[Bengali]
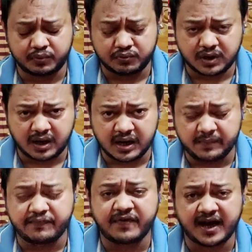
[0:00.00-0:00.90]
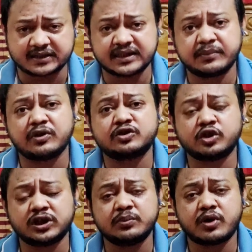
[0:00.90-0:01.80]
ফোনালা ফাঁস এবং
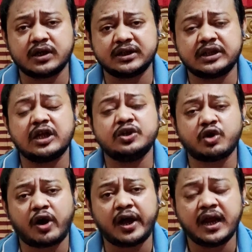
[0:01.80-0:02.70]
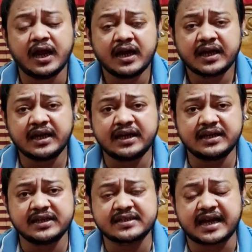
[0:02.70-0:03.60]
সজীব ওয়াজেদ জয়কে
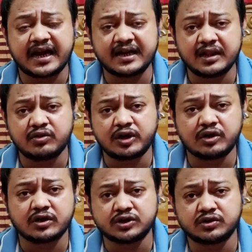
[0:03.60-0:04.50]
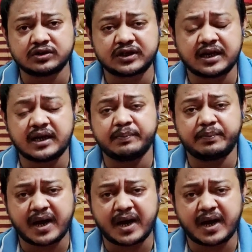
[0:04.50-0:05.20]
নিয়ে যে স্ক্যান্ডাল তৈরি করার জন্য তারা